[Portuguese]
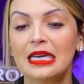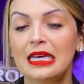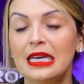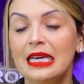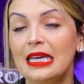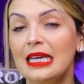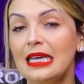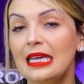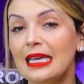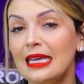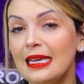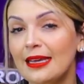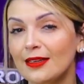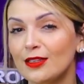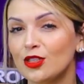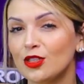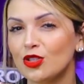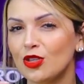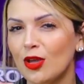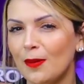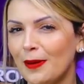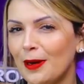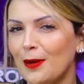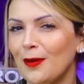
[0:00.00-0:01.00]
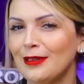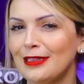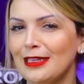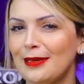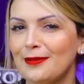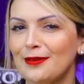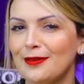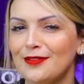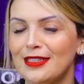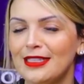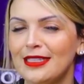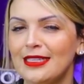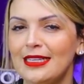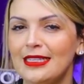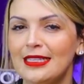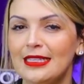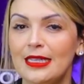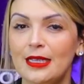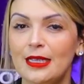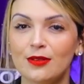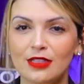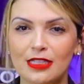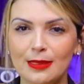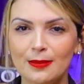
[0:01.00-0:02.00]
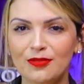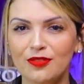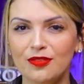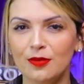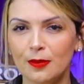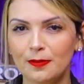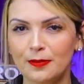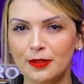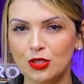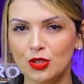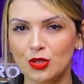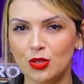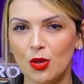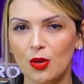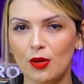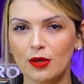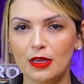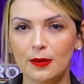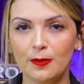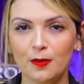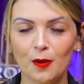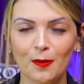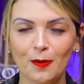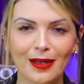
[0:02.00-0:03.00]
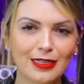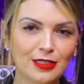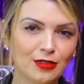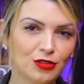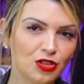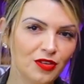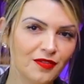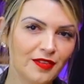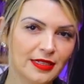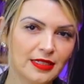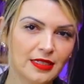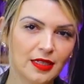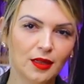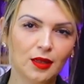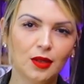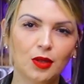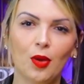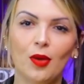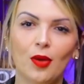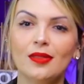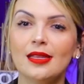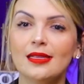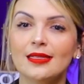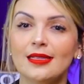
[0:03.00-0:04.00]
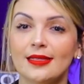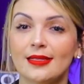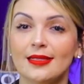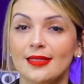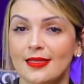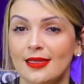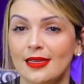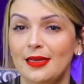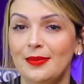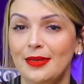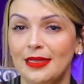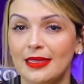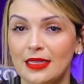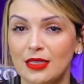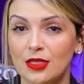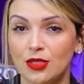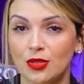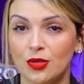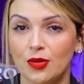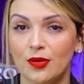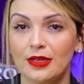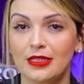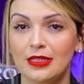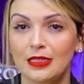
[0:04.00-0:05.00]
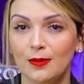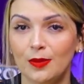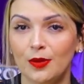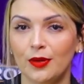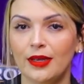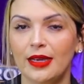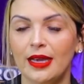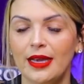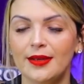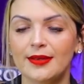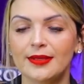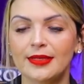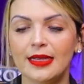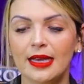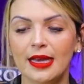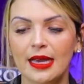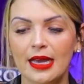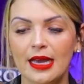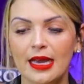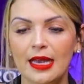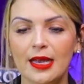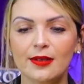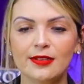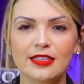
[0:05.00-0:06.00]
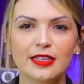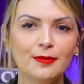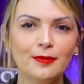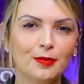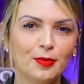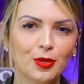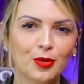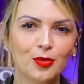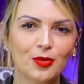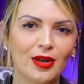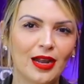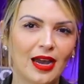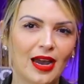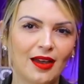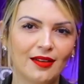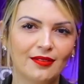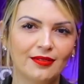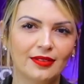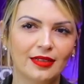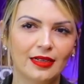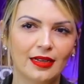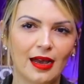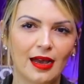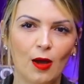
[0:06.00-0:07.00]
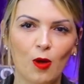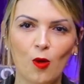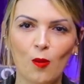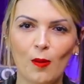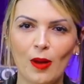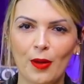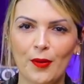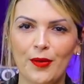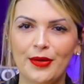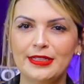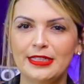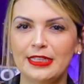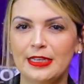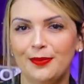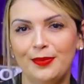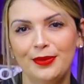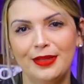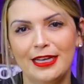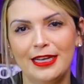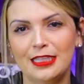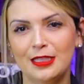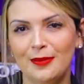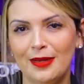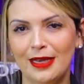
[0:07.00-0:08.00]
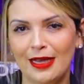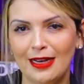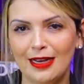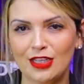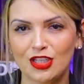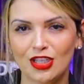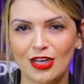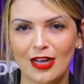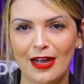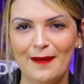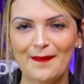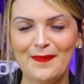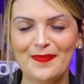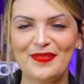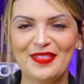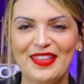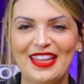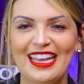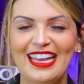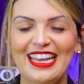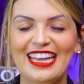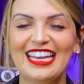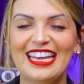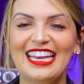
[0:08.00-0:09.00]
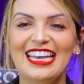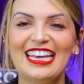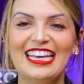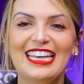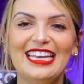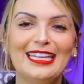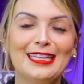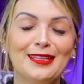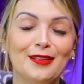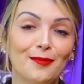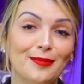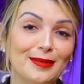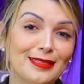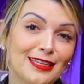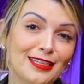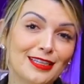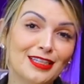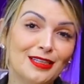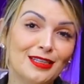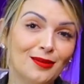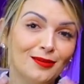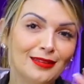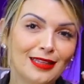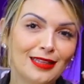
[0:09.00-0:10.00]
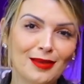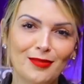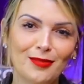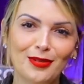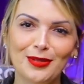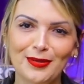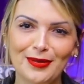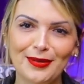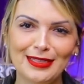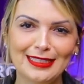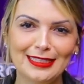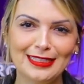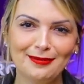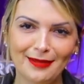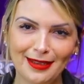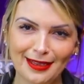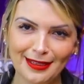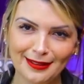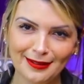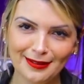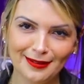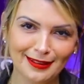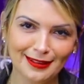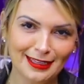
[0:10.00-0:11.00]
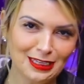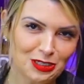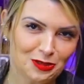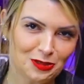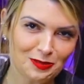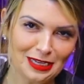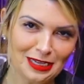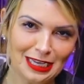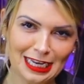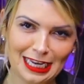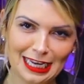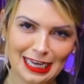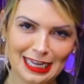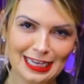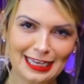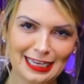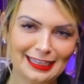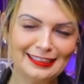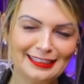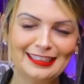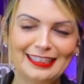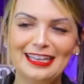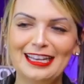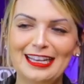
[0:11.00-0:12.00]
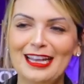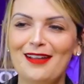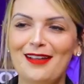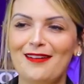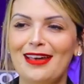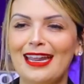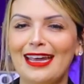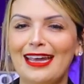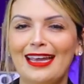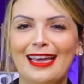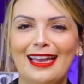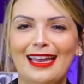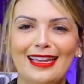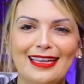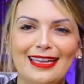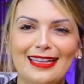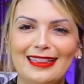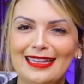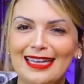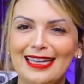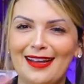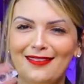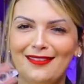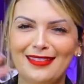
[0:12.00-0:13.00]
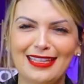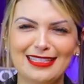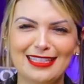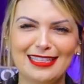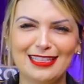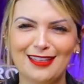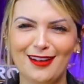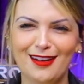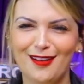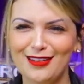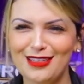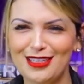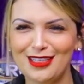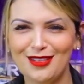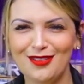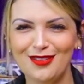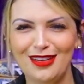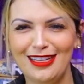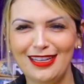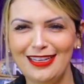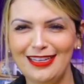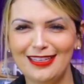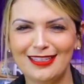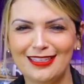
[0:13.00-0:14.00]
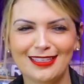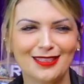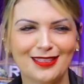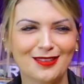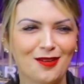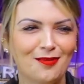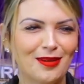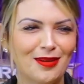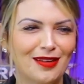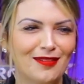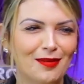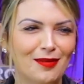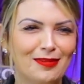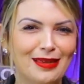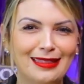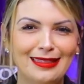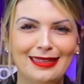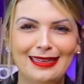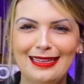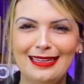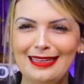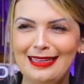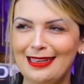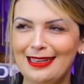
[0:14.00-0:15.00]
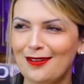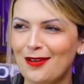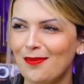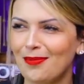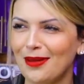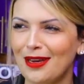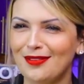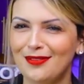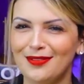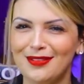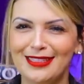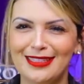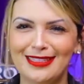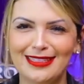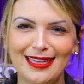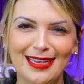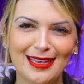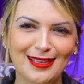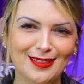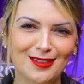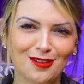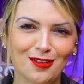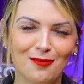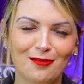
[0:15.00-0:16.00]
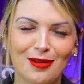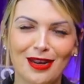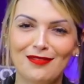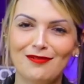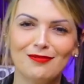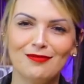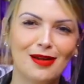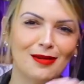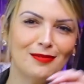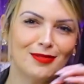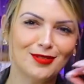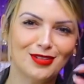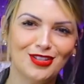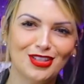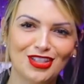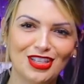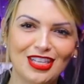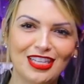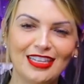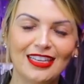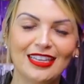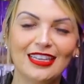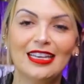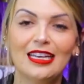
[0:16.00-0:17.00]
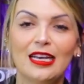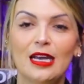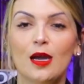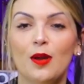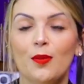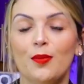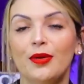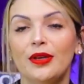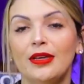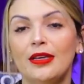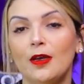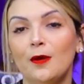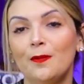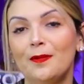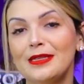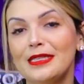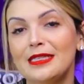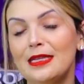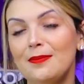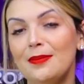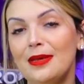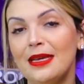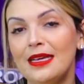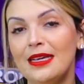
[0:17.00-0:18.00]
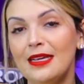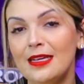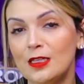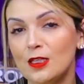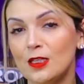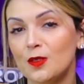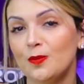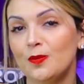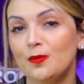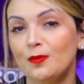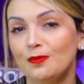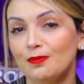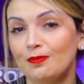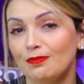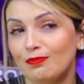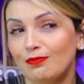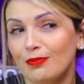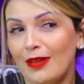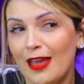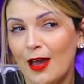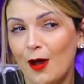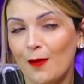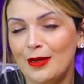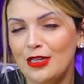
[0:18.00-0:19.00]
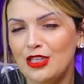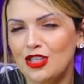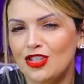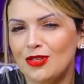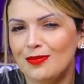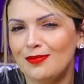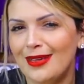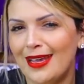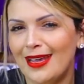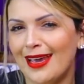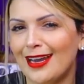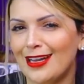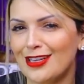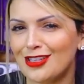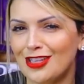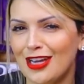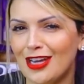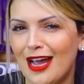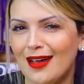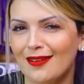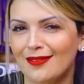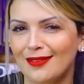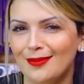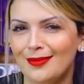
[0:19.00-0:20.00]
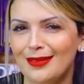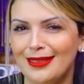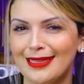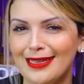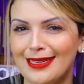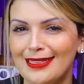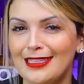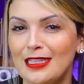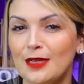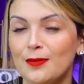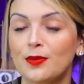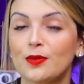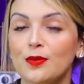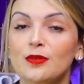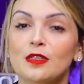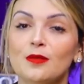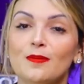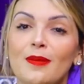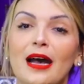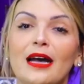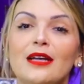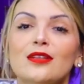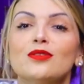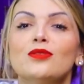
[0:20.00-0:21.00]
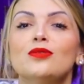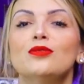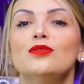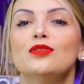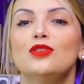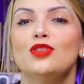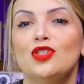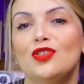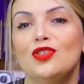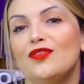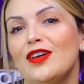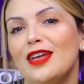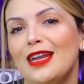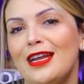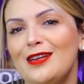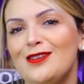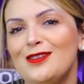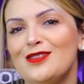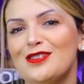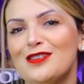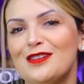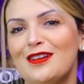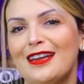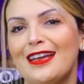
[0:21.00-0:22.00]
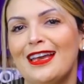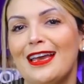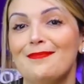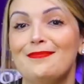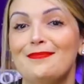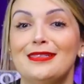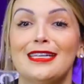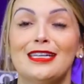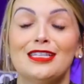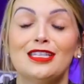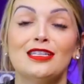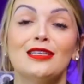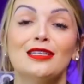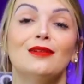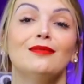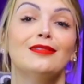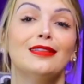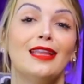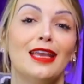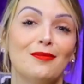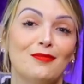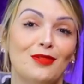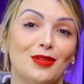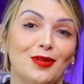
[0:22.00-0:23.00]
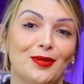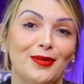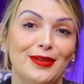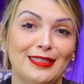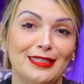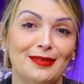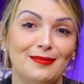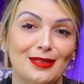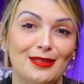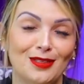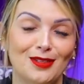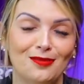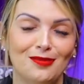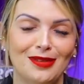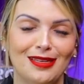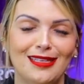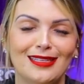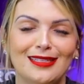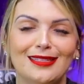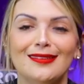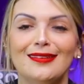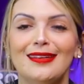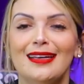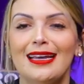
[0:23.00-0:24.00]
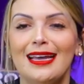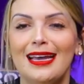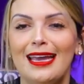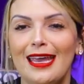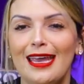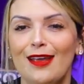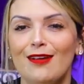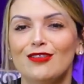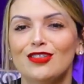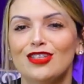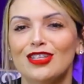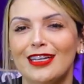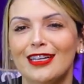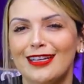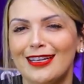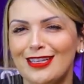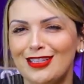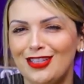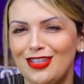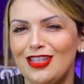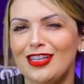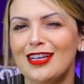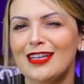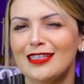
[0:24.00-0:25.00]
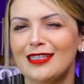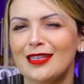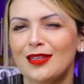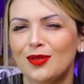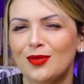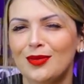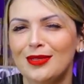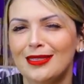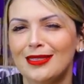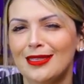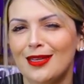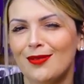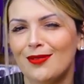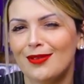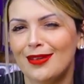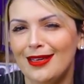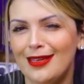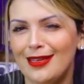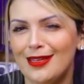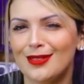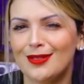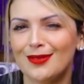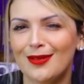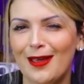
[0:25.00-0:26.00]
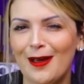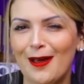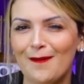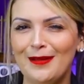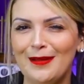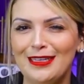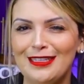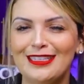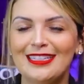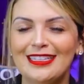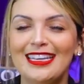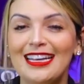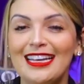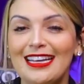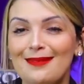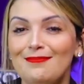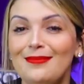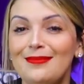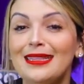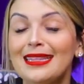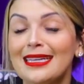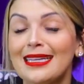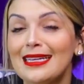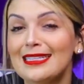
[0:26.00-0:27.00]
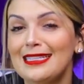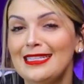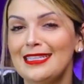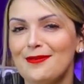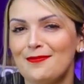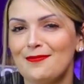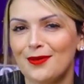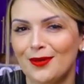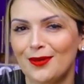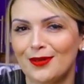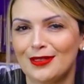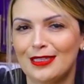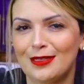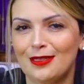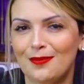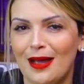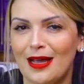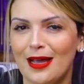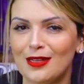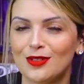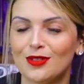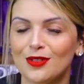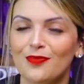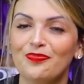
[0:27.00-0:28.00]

E só para contar para vocês, eu sempre fui uma pessoa que por mais que eu tivesse todas essas limitações e bloqueios, eu sempre procurava alguma coisa que pudesse me relaxar, né? Então, apesar de não ter muito conhecimento, desde pequenininha, eu era aquela que entrava nessas lojas holísticas, comprava pedrinha, comprava um incenso, comprava uma bruxinha, porque eu percebia que isso realmente me relaxava, me trazia para um espaço diferente, né? Apesar de não ter muito conhecimento sobre isso, eu já tinha essa intuição que isso realmente me trazia para um outro espaço.